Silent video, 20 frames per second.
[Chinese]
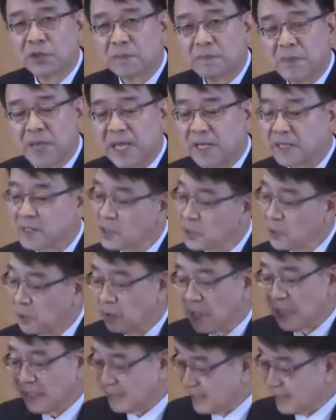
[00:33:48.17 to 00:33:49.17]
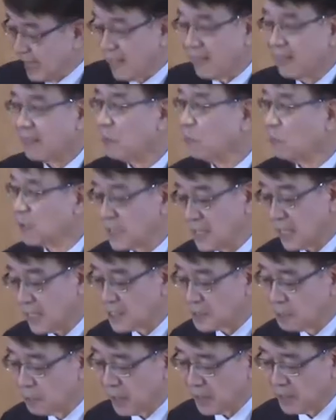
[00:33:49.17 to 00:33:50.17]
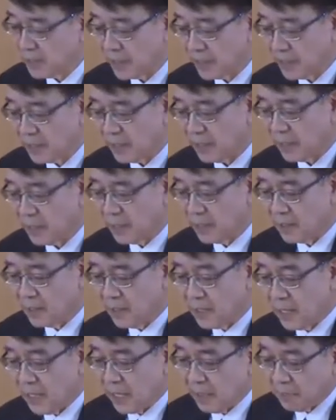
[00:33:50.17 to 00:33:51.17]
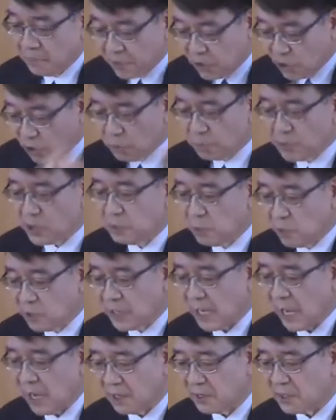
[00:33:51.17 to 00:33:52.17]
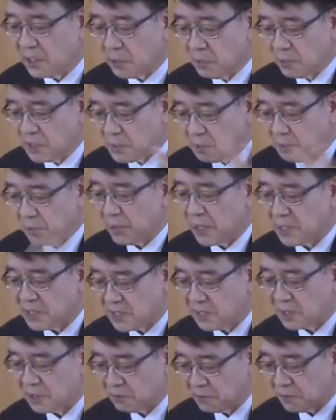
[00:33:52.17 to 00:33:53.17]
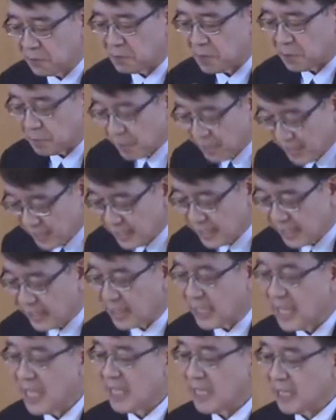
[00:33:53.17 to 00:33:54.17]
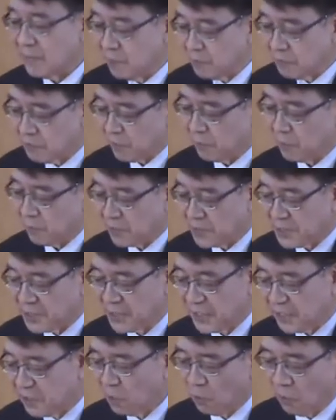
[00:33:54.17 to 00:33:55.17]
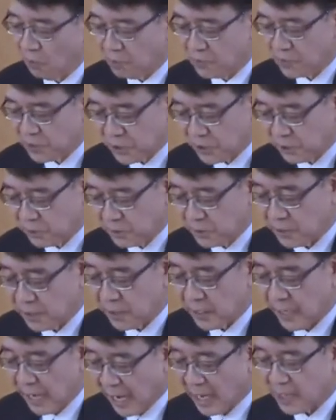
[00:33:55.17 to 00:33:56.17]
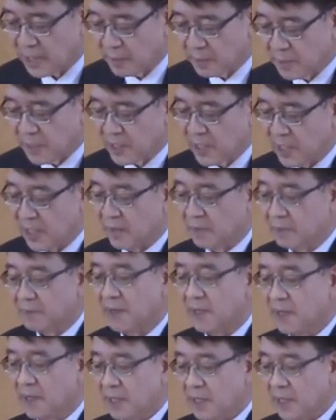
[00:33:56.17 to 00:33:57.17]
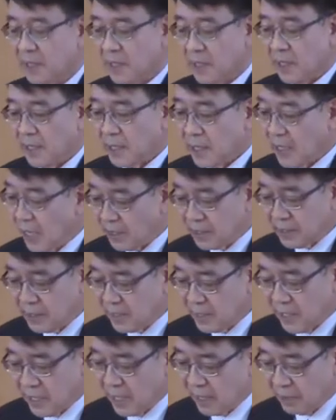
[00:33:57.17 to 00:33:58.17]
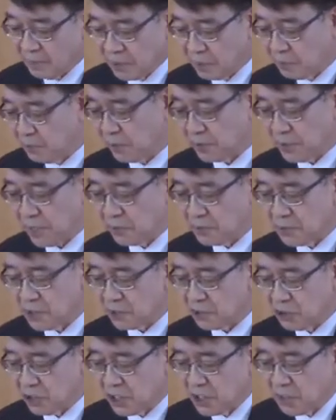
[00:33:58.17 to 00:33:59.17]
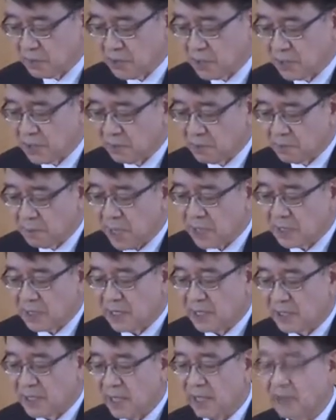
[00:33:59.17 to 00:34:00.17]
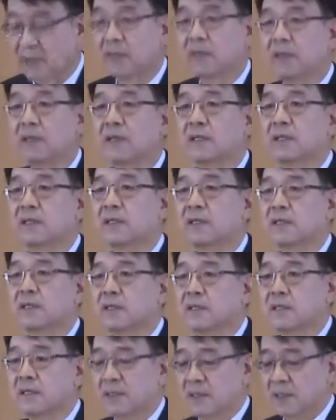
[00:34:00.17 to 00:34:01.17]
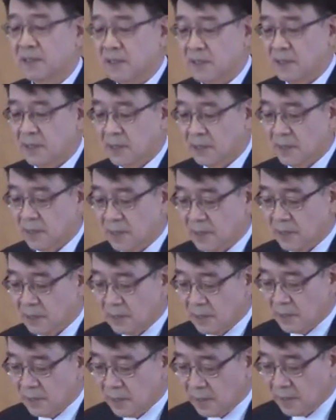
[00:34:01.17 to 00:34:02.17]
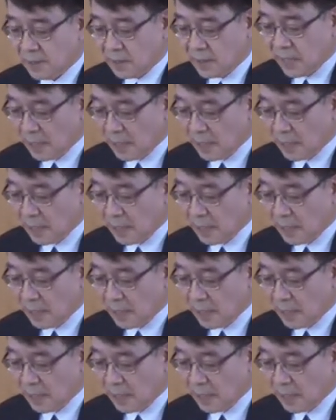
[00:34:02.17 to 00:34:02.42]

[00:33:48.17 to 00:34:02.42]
对亚当就没有任何影响哦。如果人类如果人的死亡从一开始就存在的话，即，呃呃，甚至在罪临到亚当和夏娃之前，神就不需要宣判